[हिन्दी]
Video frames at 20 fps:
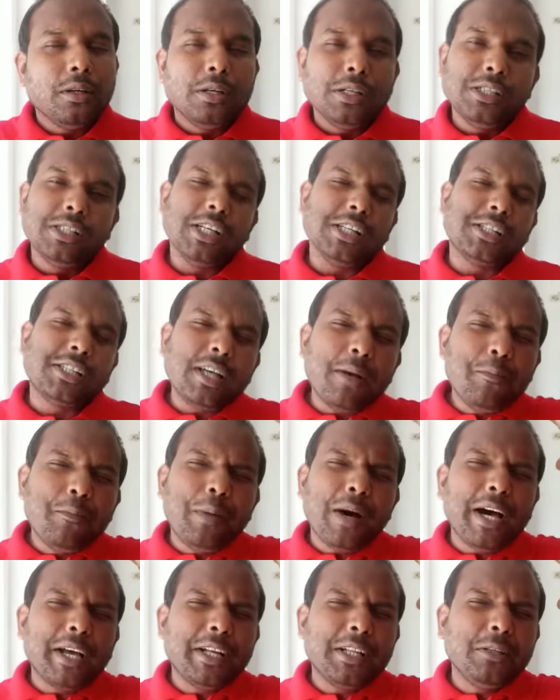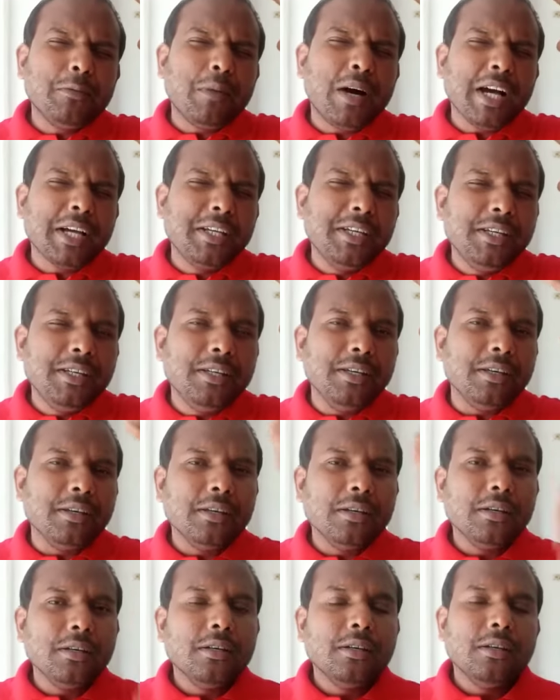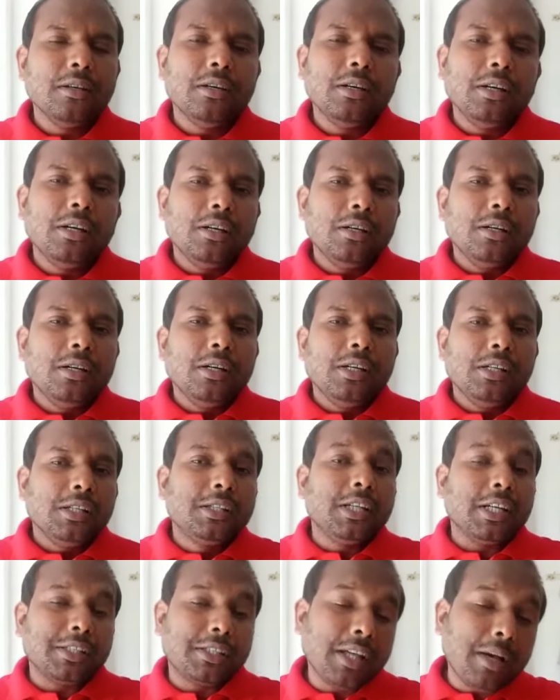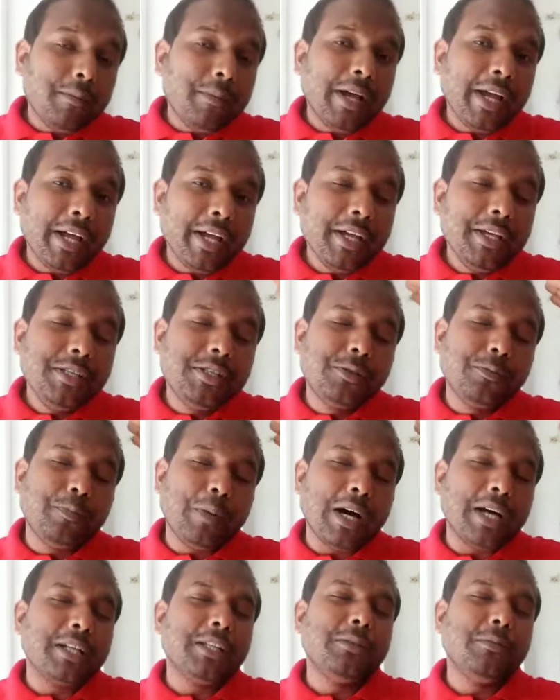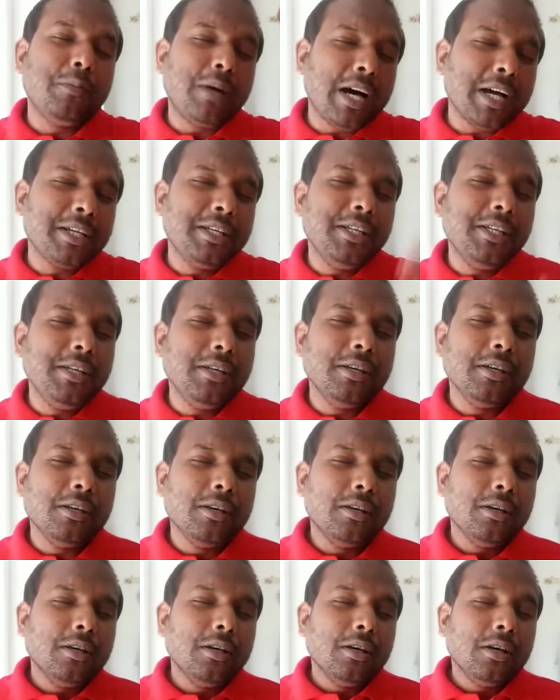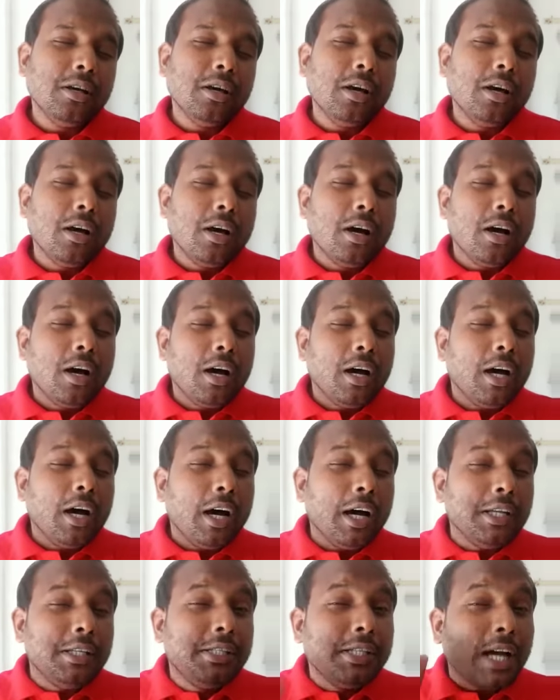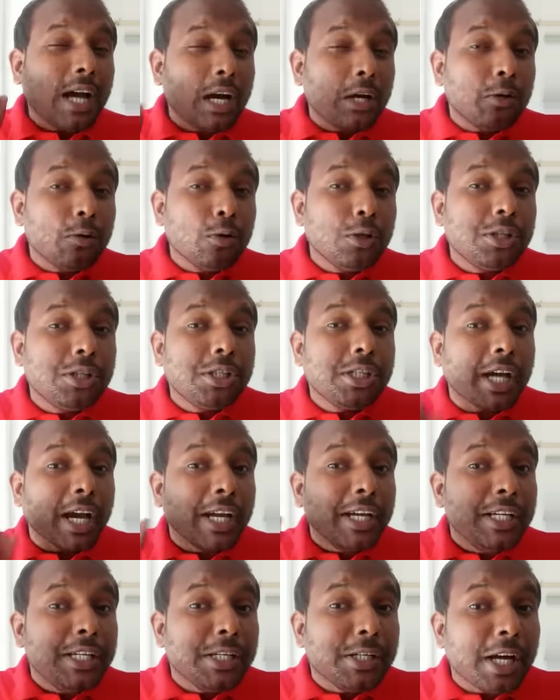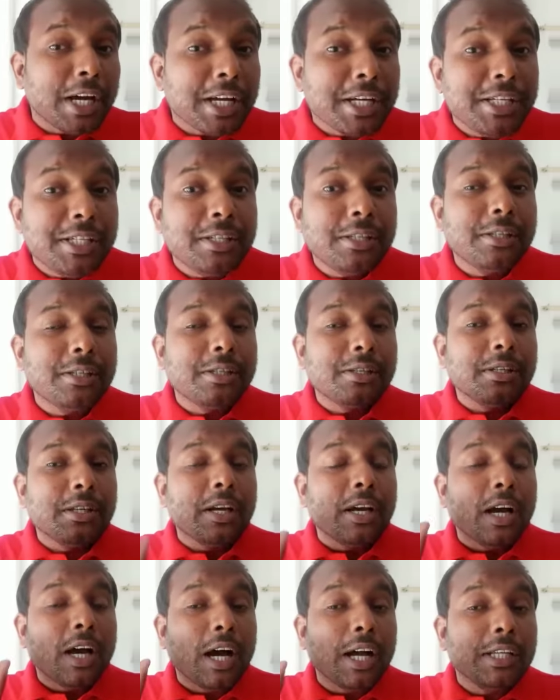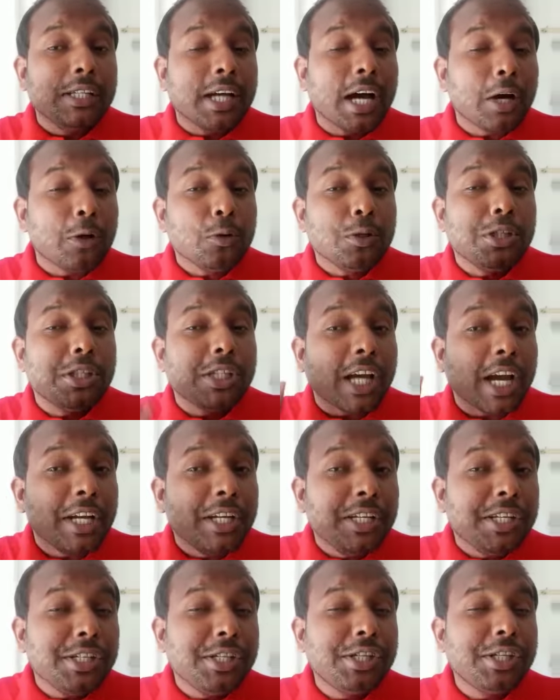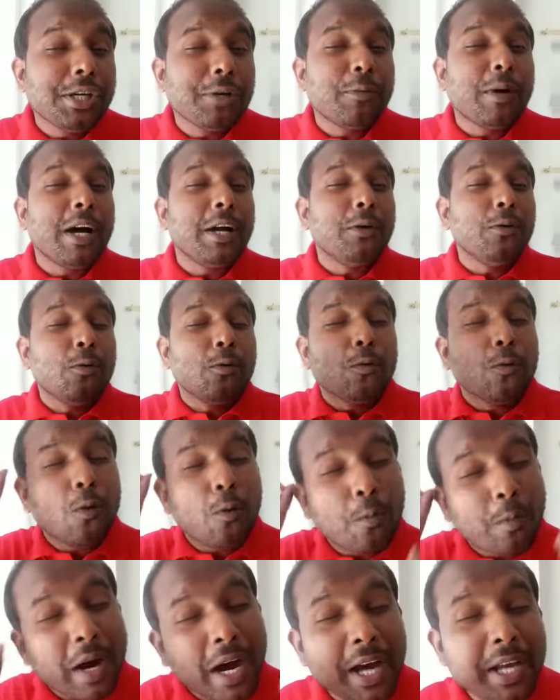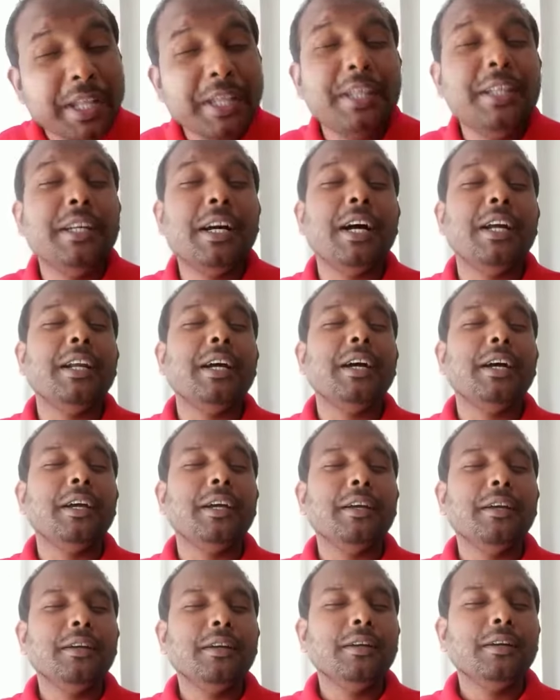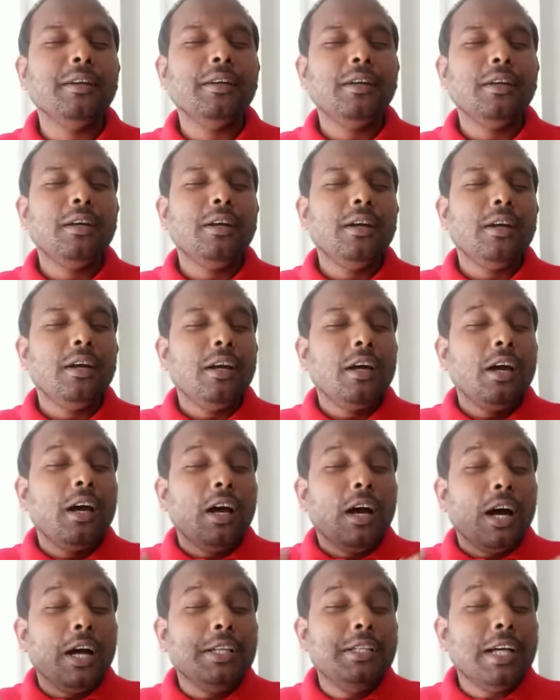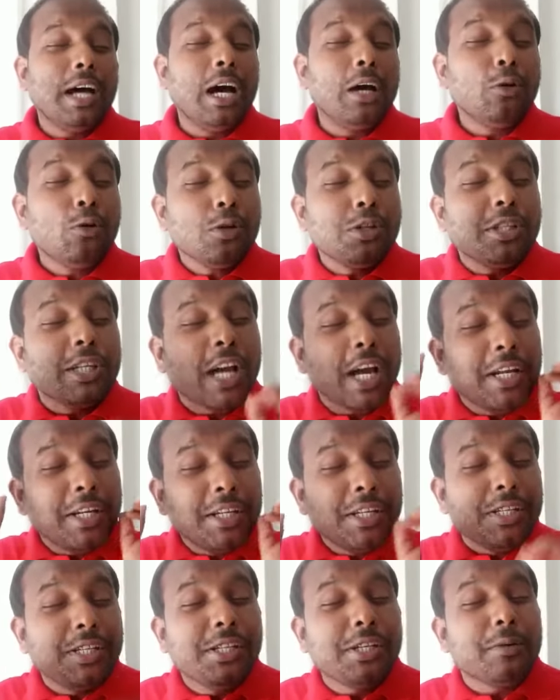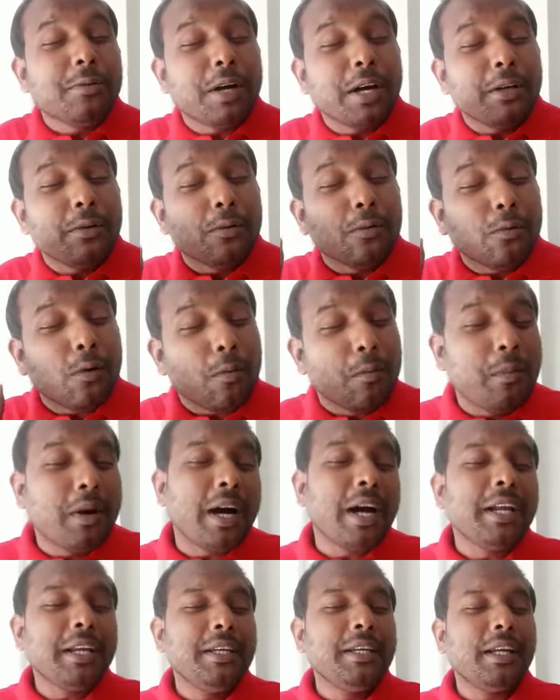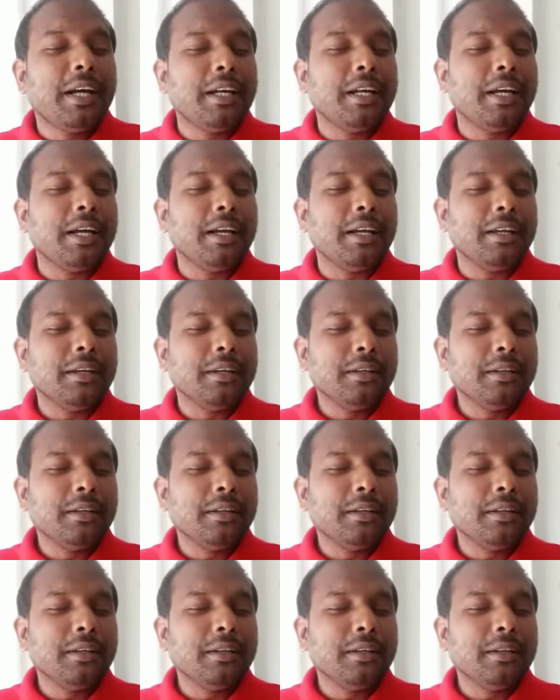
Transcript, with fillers: कसम भारत मां की कसम है इस भारत मां की हजारों चाइनाइज हजारों चाइनीज जवानों को मार गिराना है हजारों चाइनीज जवानों को मार गिराना है